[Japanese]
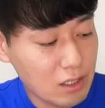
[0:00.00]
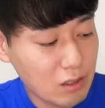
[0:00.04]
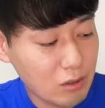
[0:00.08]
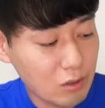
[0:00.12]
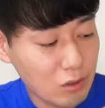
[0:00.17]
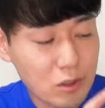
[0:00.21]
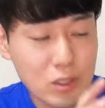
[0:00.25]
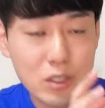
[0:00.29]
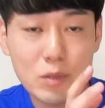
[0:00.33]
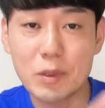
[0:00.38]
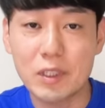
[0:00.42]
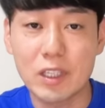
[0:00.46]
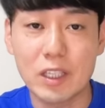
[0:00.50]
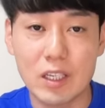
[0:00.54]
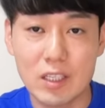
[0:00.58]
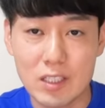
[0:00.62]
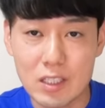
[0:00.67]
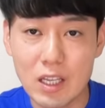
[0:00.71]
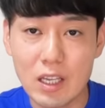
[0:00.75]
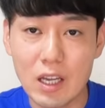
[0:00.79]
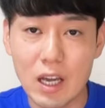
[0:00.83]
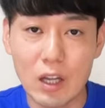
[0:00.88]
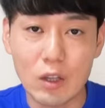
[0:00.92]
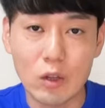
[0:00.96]
この全てで
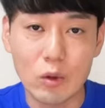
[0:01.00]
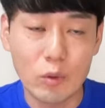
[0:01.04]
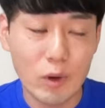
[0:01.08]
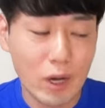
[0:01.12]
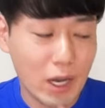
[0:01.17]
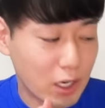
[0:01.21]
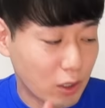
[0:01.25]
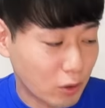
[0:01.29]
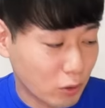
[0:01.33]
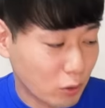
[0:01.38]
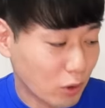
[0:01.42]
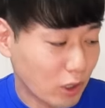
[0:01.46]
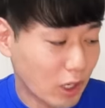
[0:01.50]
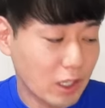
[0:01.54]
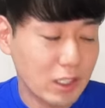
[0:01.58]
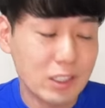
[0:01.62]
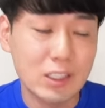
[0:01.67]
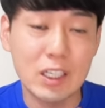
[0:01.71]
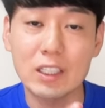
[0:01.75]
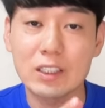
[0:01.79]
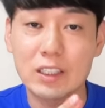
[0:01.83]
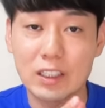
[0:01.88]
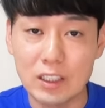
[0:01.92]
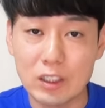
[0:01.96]
すね、あのファイルとか
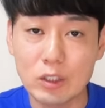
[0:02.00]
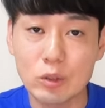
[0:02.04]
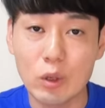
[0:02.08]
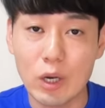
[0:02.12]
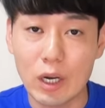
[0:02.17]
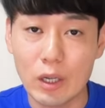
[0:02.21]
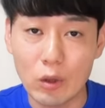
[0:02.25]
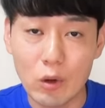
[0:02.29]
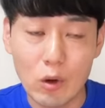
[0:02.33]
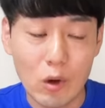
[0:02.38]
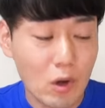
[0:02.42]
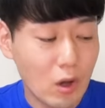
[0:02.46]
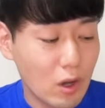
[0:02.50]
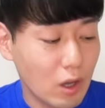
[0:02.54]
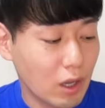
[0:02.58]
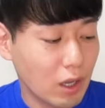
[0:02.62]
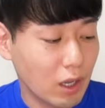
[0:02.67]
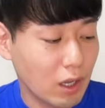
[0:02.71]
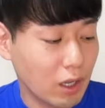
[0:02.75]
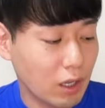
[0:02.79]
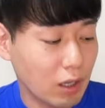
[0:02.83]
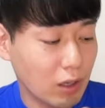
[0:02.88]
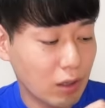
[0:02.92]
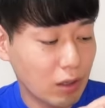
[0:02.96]
写真とかの、
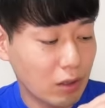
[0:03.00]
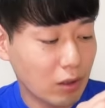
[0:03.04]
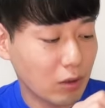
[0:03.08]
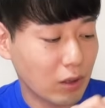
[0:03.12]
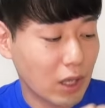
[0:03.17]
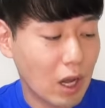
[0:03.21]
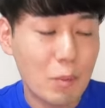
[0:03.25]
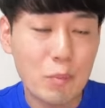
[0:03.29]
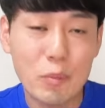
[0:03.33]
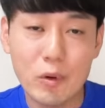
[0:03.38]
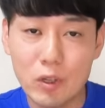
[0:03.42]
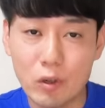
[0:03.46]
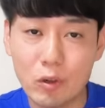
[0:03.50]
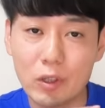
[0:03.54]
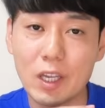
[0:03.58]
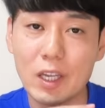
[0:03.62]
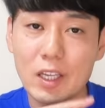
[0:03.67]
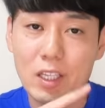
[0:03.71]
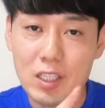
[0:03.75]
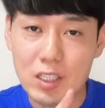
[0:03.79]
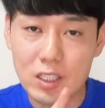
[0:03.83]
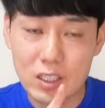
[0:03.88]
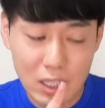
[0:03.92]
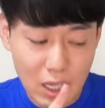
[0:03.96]
えー、このアプリを
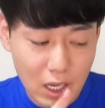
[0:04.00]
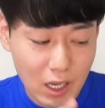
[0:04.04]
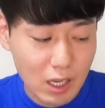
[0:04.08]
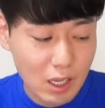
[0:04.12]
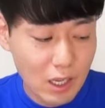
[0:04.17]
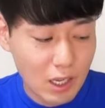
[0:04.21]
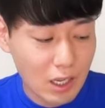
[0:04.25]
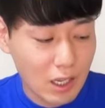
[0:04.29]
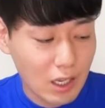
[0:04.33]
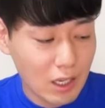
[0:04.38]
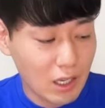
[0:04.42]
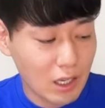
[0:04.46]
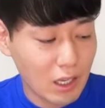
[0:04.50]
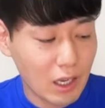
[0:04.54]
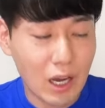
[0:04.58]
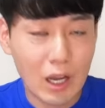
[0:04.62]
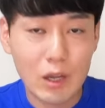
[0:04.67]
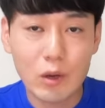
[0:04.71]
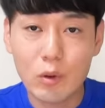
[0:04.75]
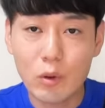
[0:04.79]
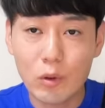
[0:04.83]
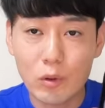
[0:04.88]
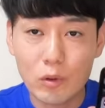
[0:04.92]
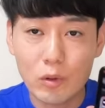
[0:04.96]
消して
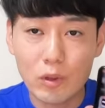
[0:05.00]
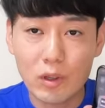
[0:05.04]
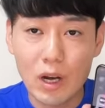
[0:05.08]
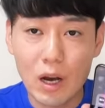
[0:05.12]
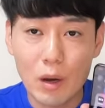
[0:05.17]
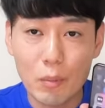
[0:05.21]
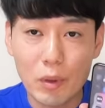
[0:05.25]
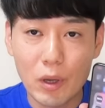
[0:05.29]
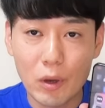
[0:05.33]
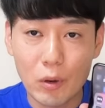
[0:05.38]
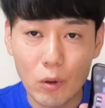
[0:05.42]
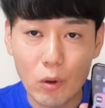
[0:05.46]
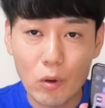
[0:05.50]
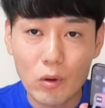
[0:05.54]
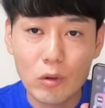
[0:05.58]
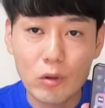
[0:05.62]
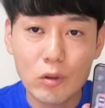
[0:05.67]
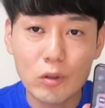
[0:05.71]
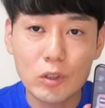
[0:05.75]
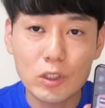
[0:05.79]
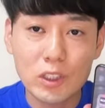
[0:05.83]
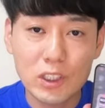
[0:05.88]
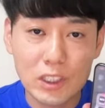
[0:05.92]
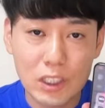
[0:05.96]
iPhone の画面を
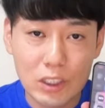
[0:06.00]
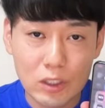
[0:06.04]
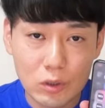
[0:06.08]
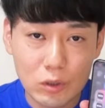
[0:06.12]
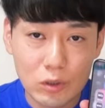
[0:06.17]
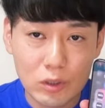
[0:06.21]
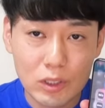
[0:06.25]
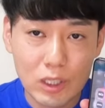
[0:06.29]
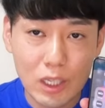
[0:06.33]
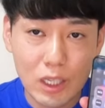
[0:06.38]
ロックした状